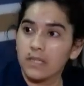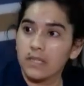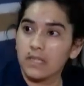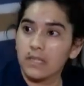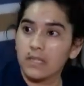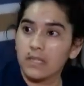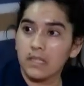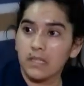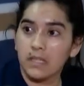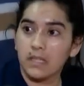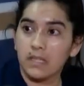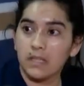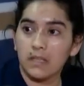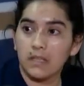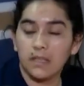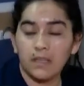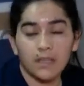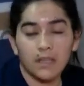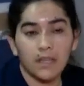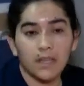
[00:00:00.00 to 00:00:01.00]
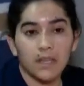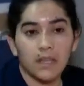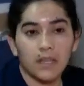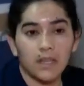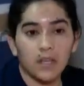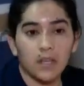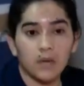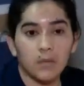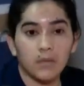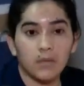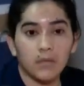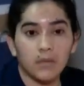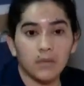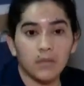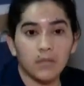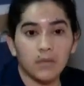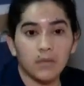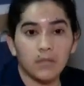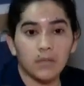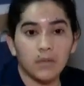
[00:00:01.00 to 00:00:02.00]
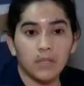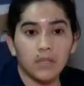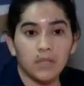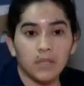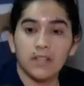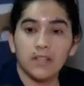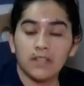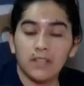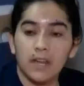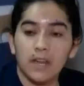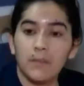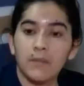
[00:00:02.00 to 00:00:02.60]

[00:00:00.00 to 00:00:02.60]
Y, como ya había dicho, ¿verdad?